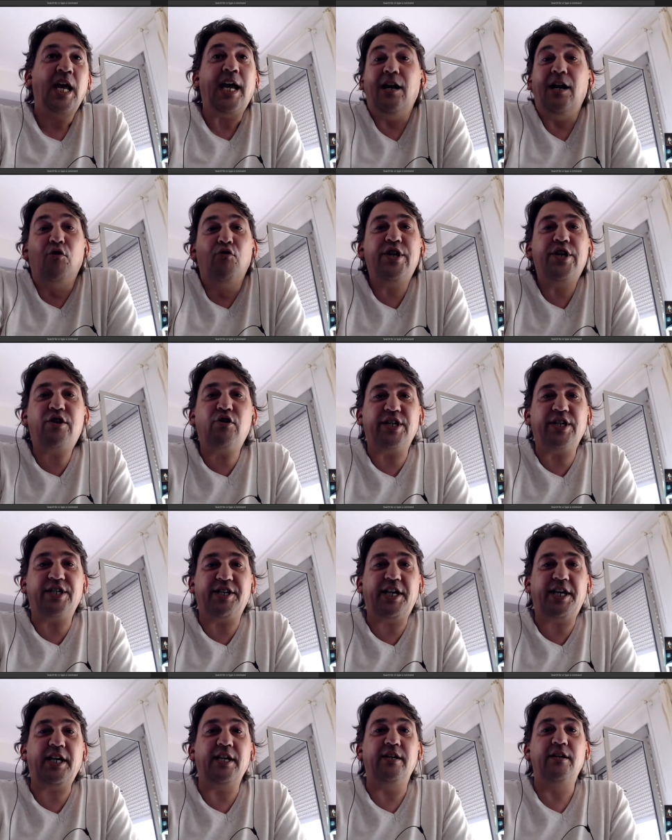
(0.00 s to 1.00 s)
El único que
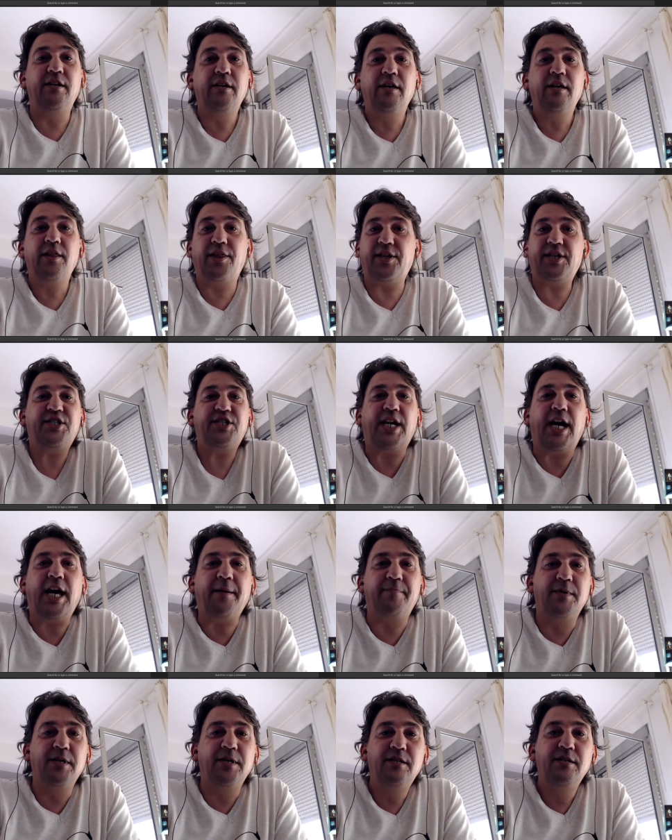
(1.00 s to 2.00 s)
sé,
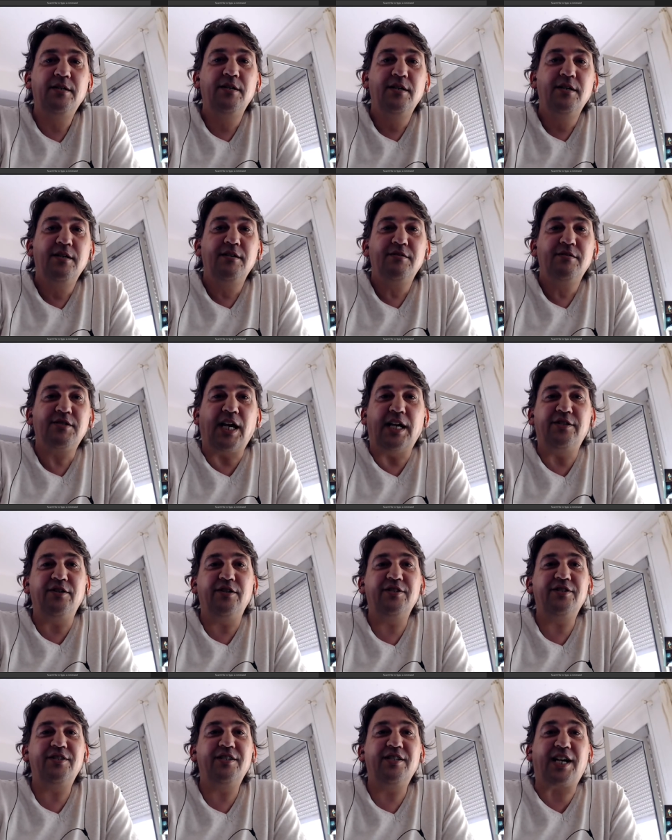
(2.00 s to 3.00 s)
César. César.
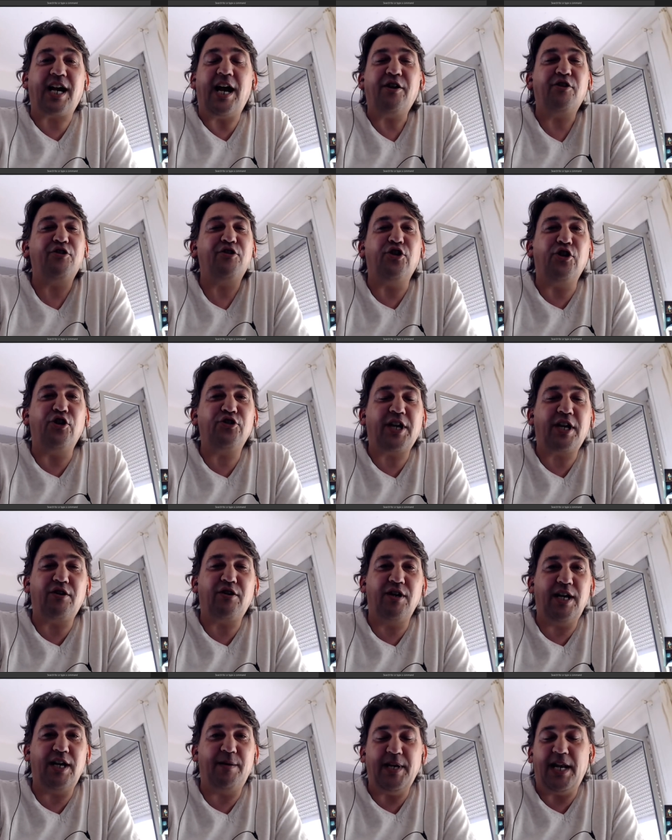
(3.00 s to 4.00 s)
Claro, yo no
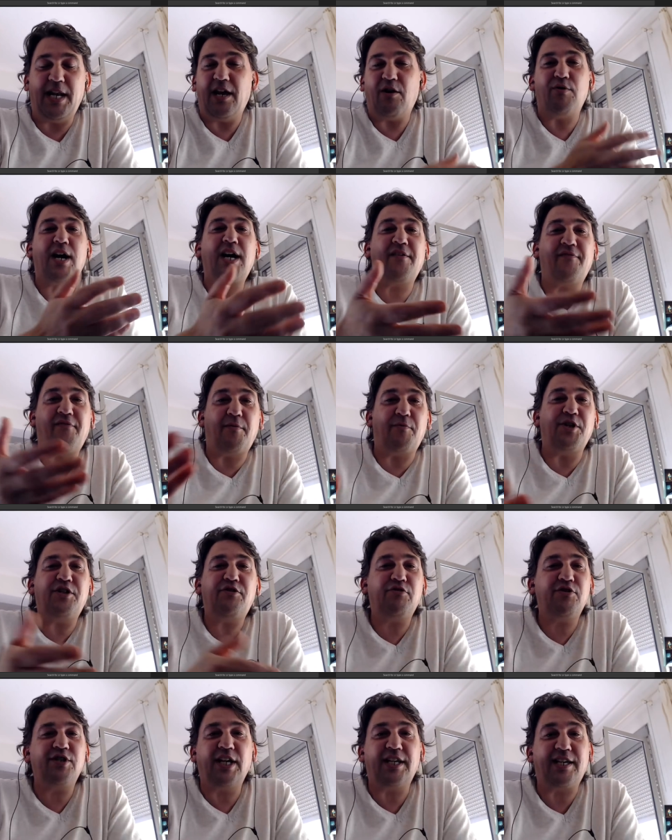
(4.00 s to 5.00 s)
tengo. Eh, mi lenguaje
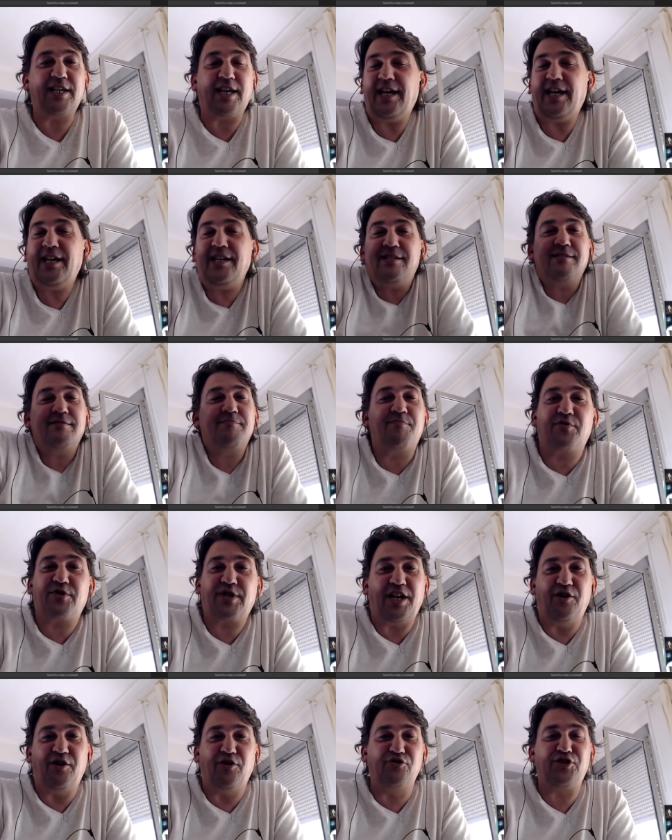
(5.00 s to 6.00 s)
favorito es el que es,
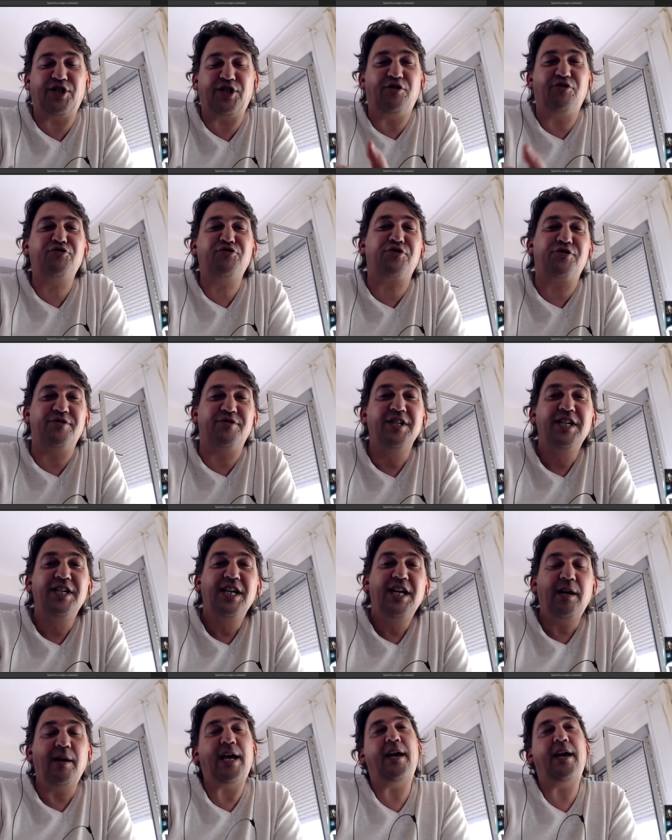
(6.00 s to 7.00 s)
porque no sé otro.
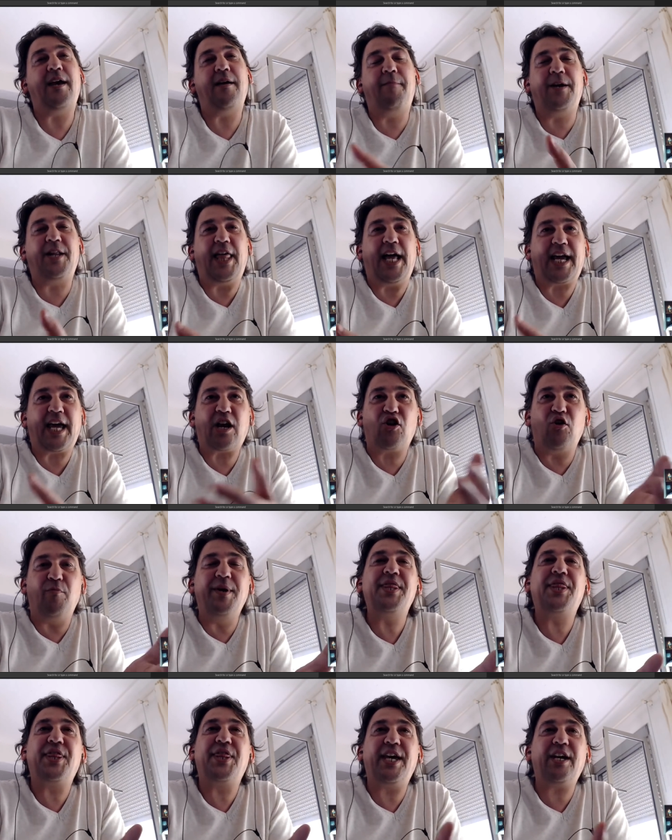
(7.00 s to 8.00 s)
Eh, es, verdad que
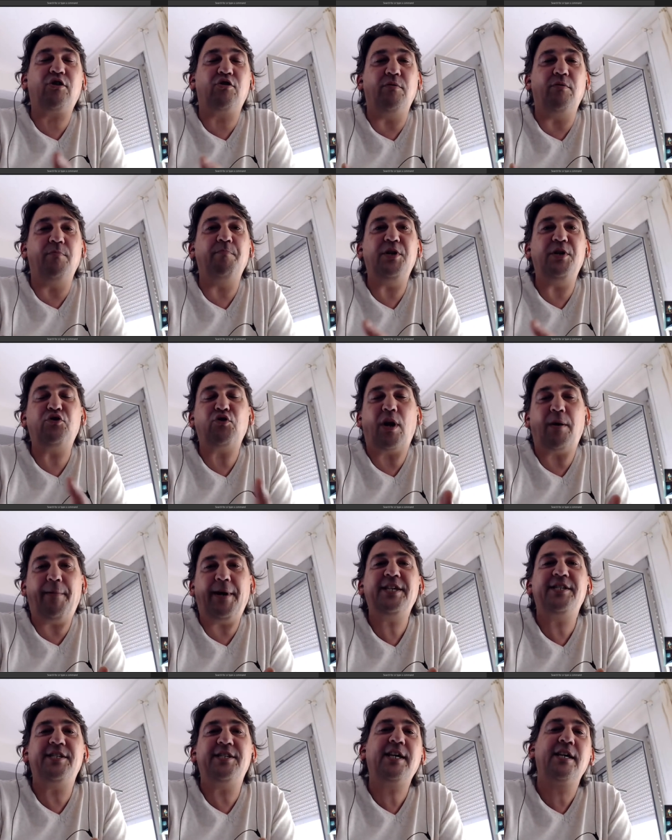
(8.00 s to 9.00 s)
comencé con Visual
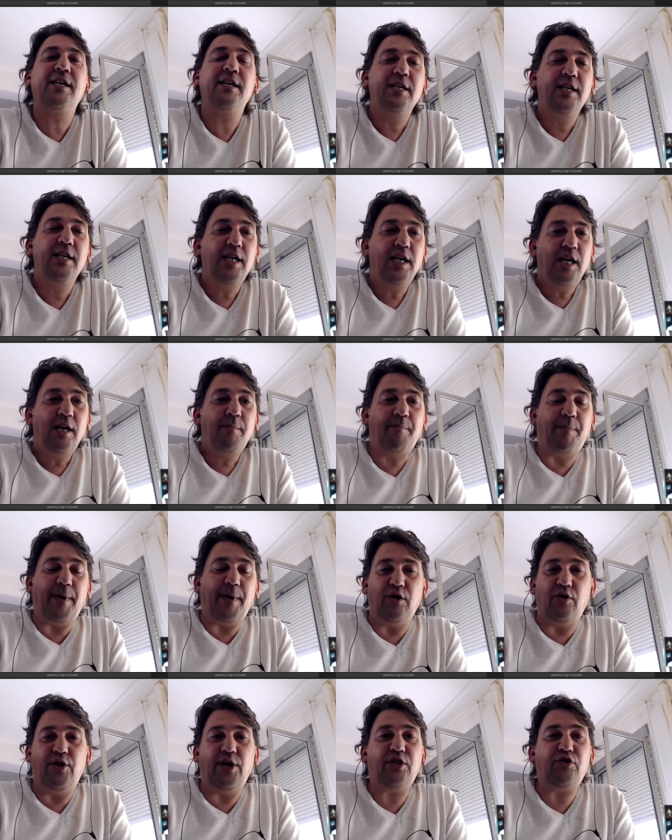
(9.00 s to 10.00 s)
Basic,
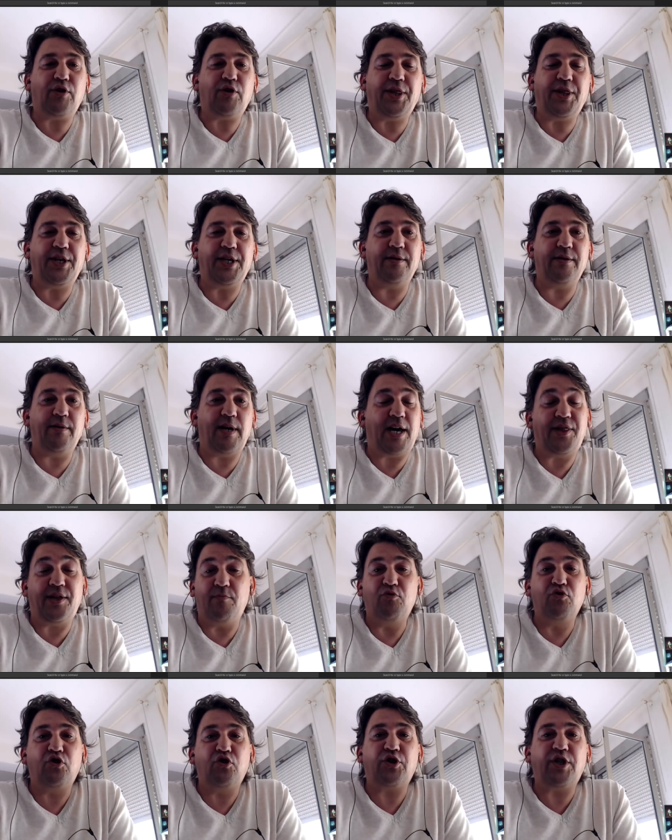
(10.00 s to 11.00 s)
pero de esto hace,
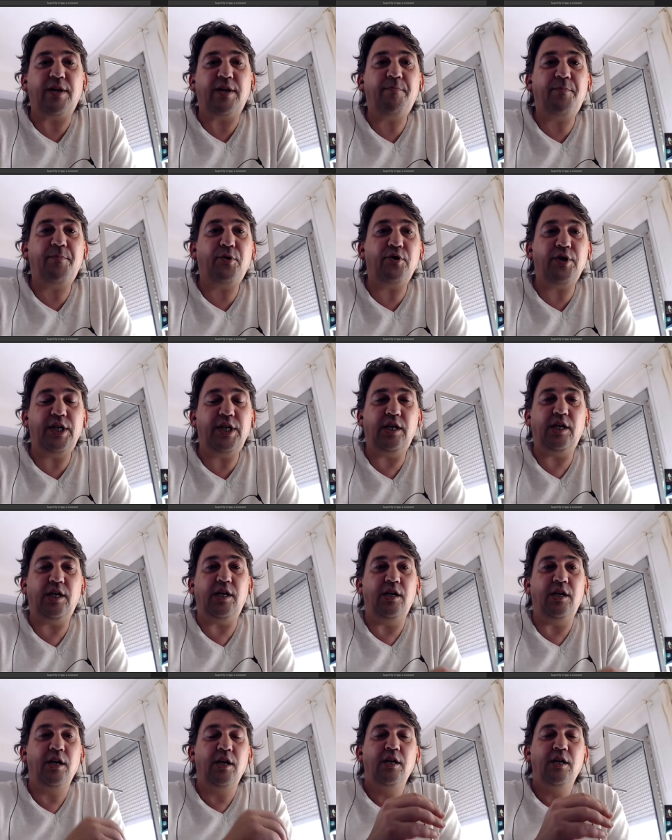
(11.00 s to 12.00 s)
hace mucho tiempo
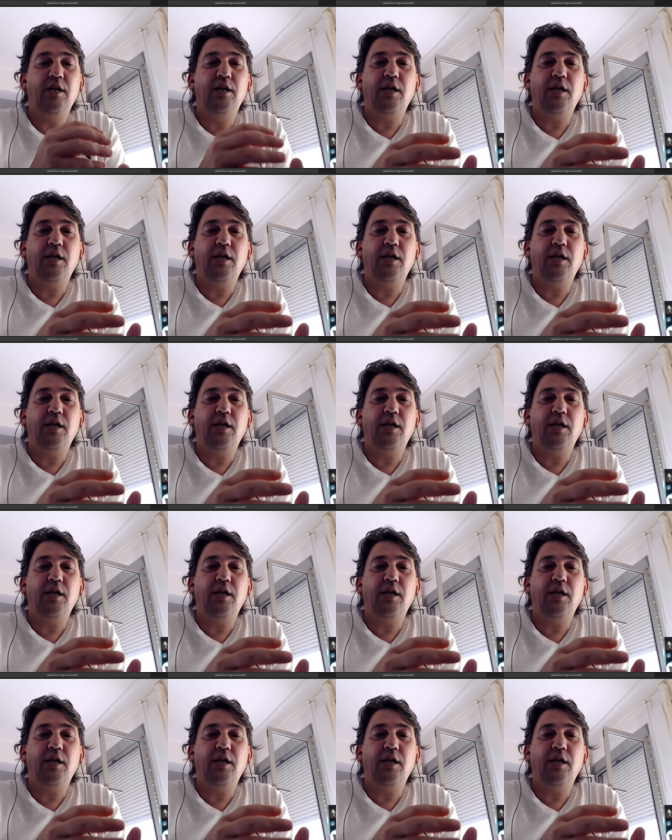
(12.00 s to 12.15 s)
y,